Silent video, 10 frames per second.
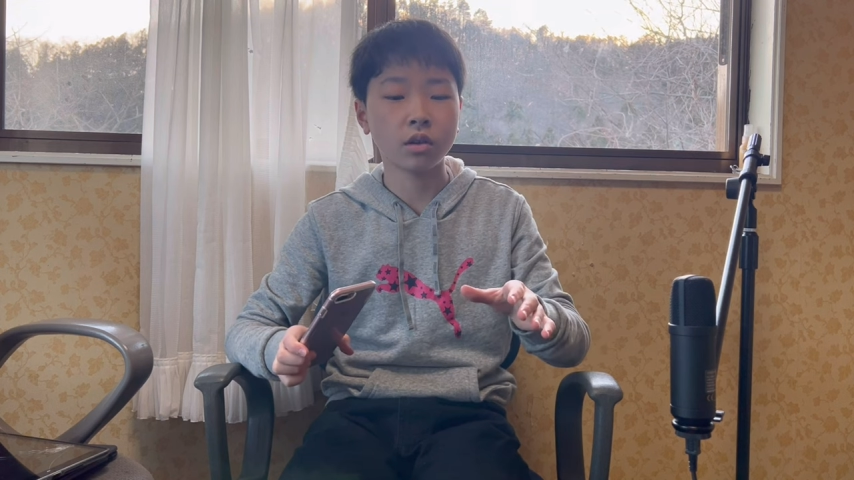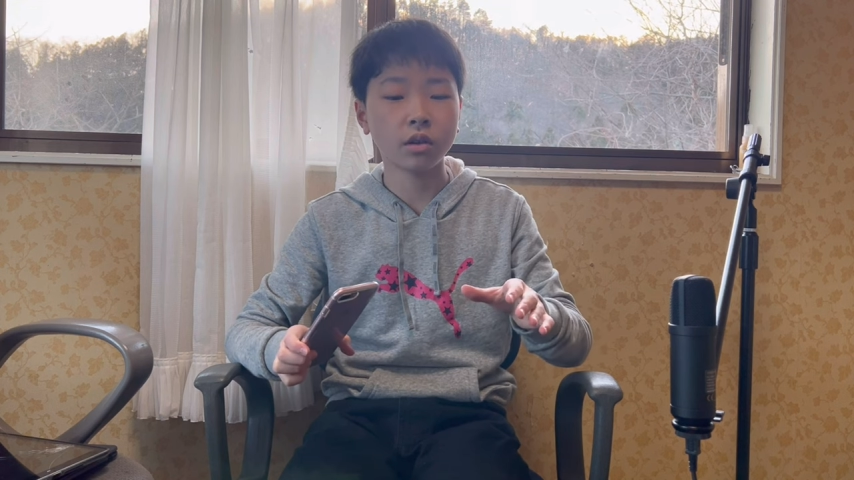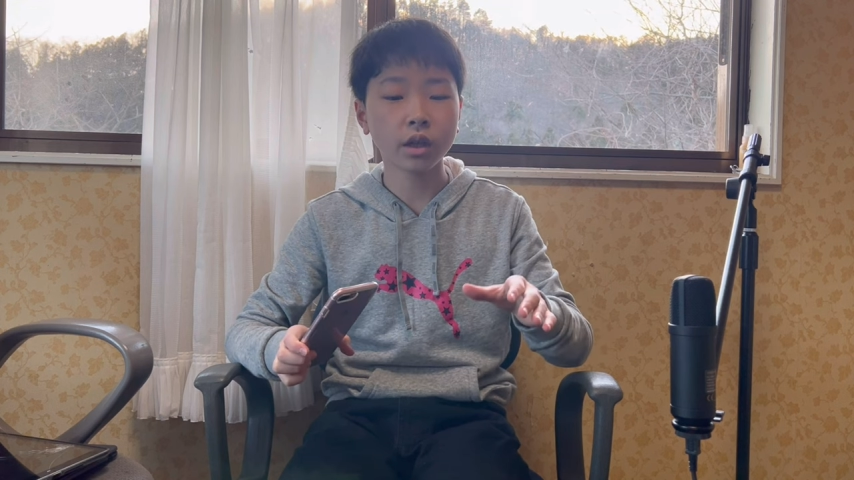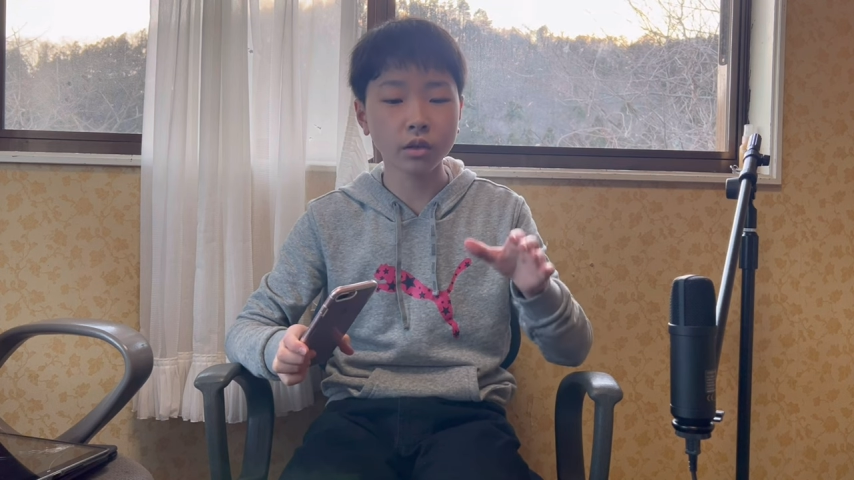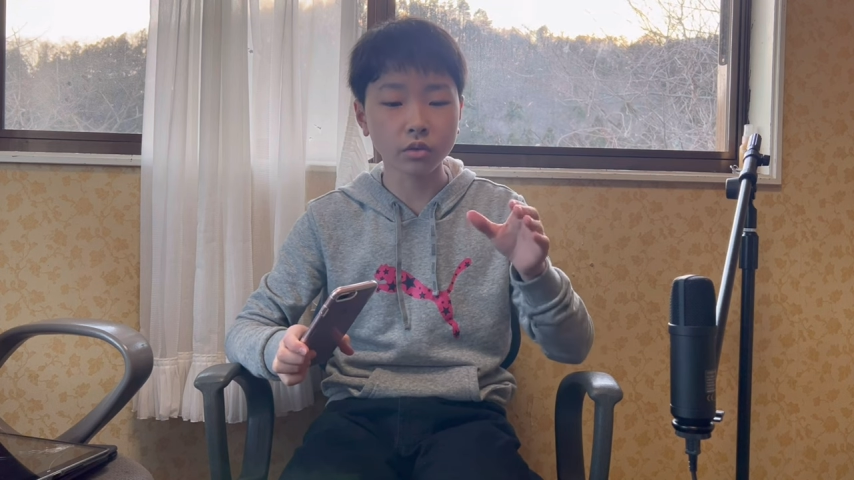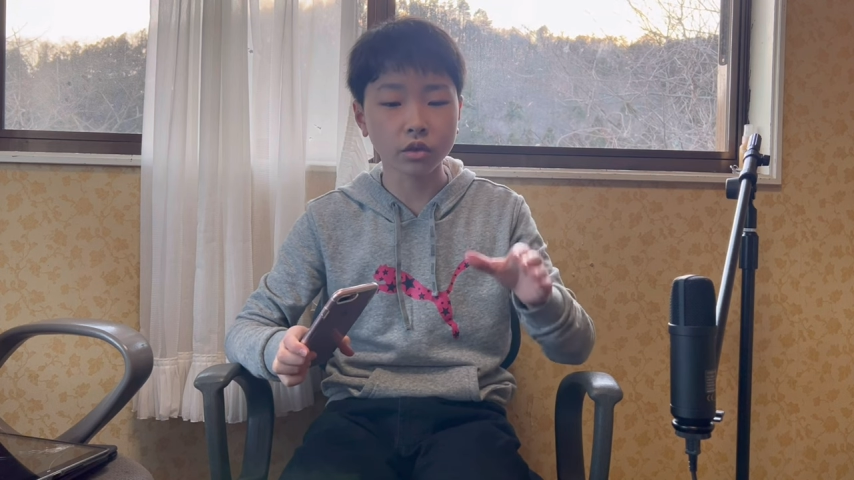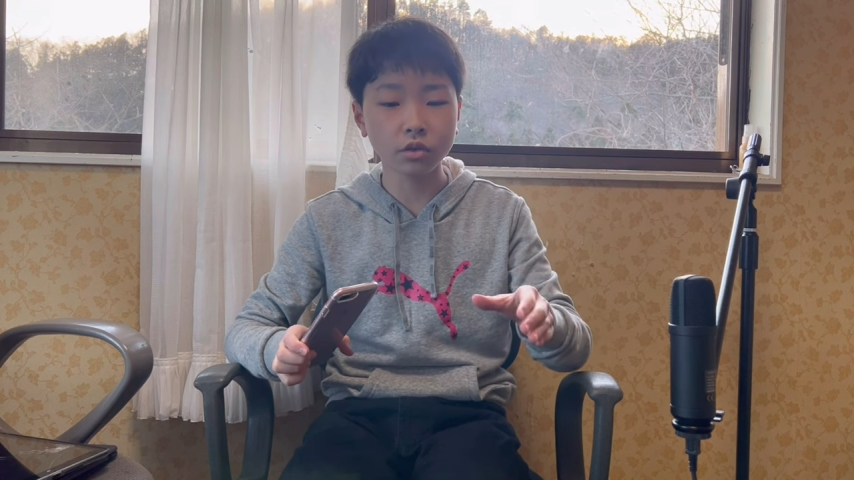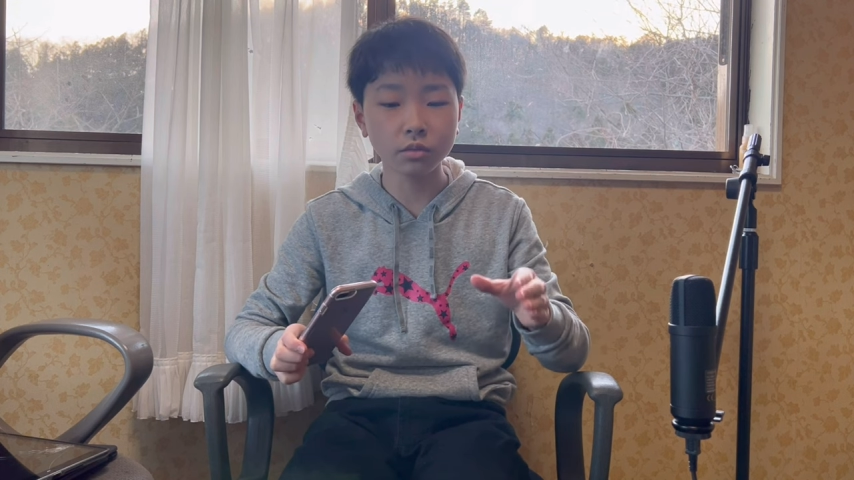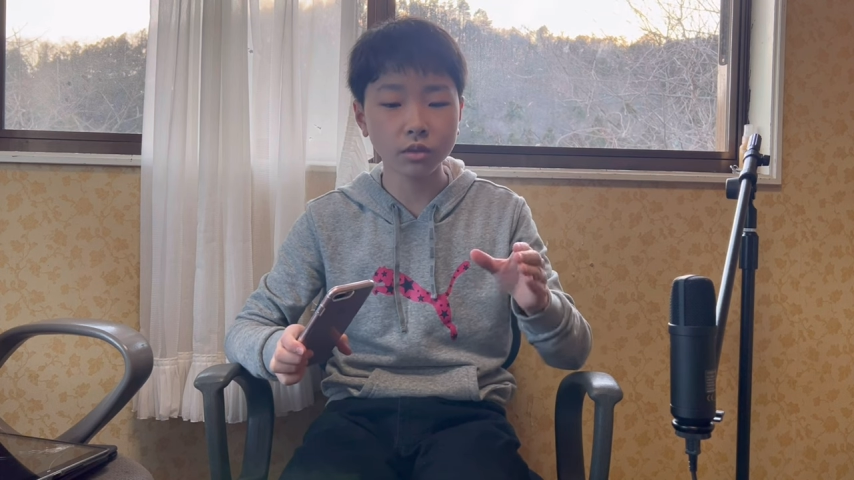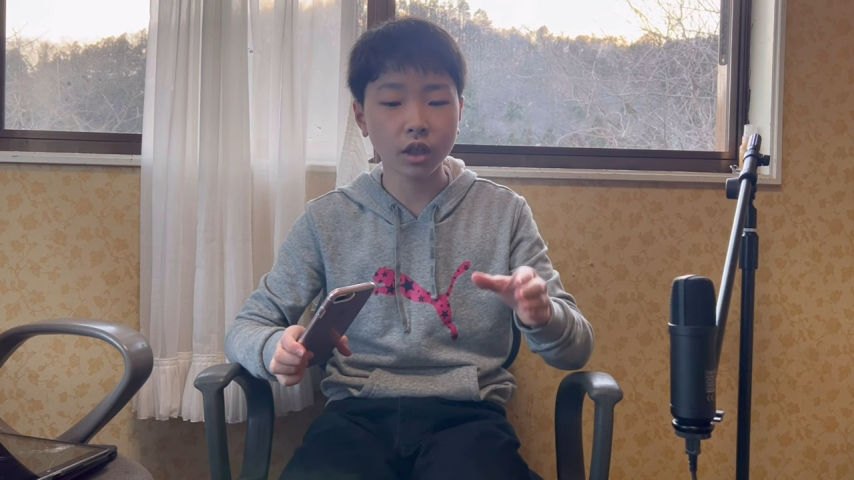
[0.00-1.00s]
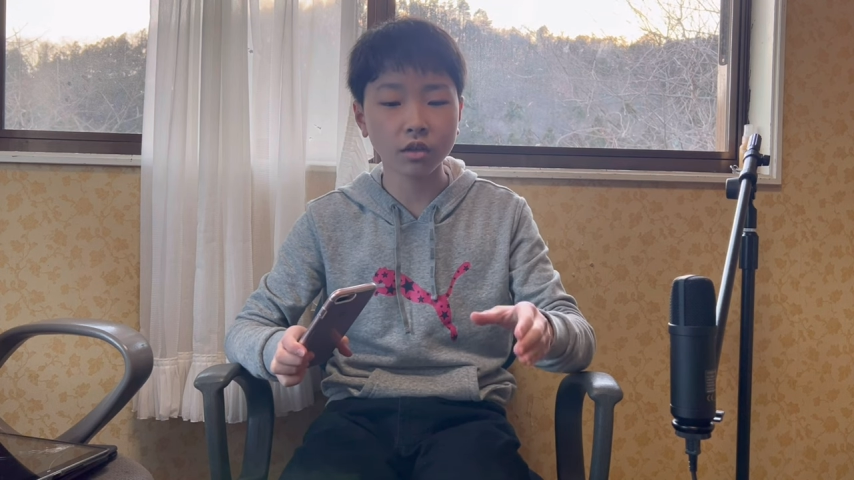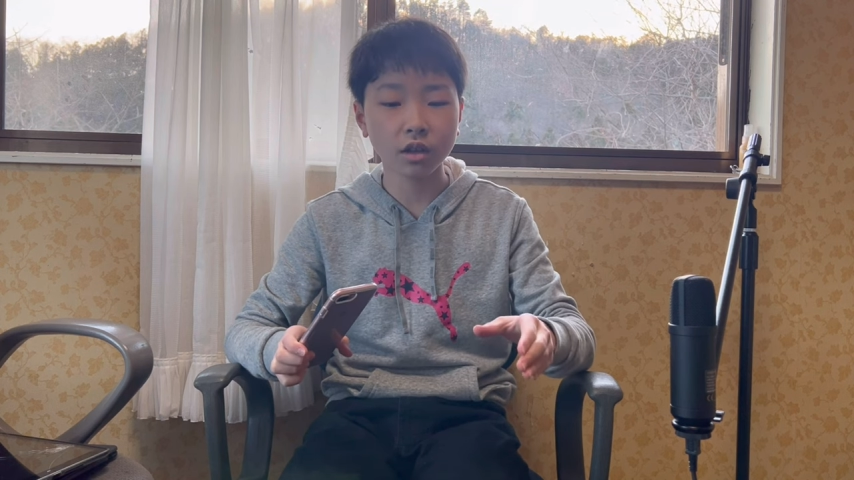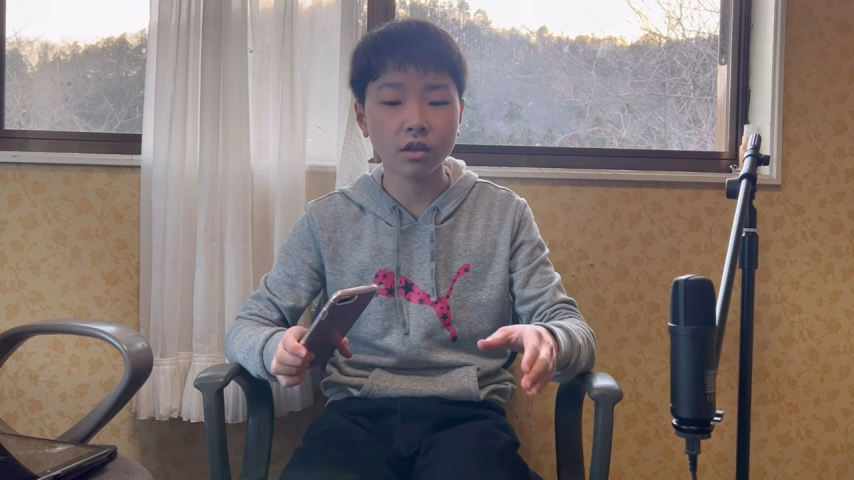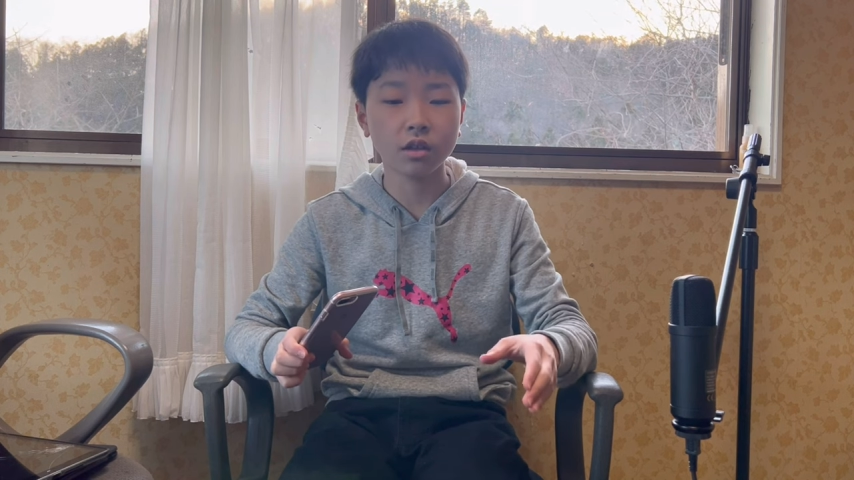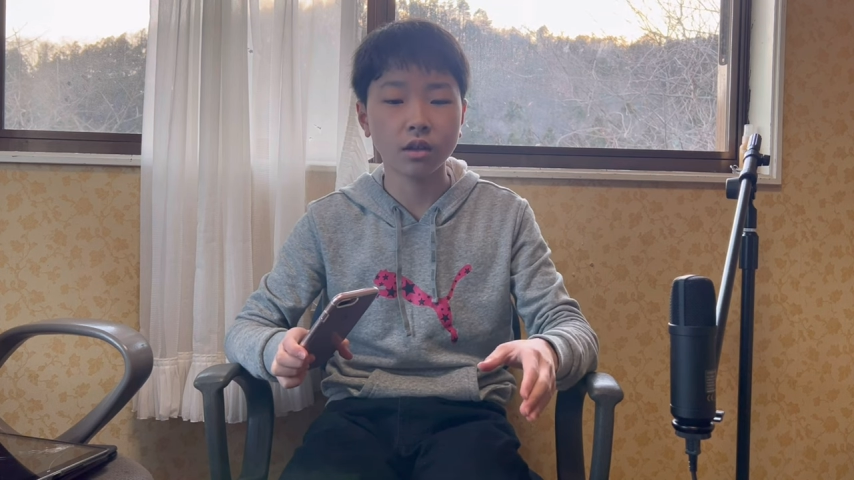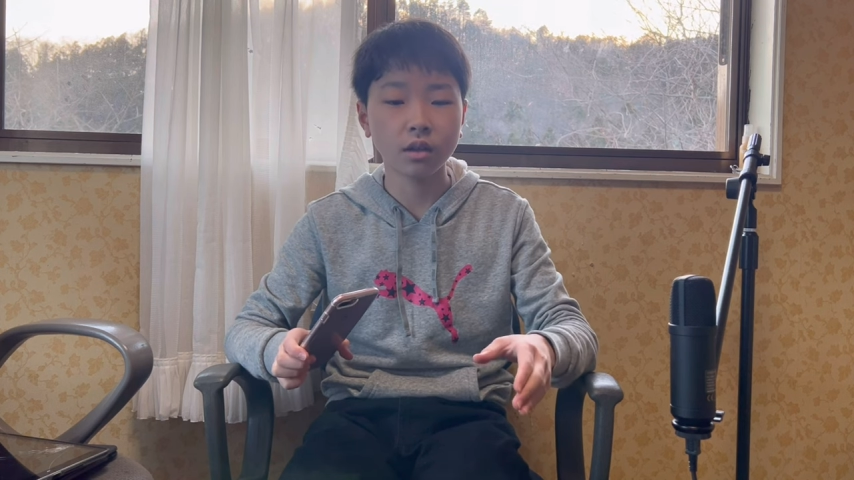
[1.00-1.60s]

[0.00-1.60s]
結構十分なぐらい、ま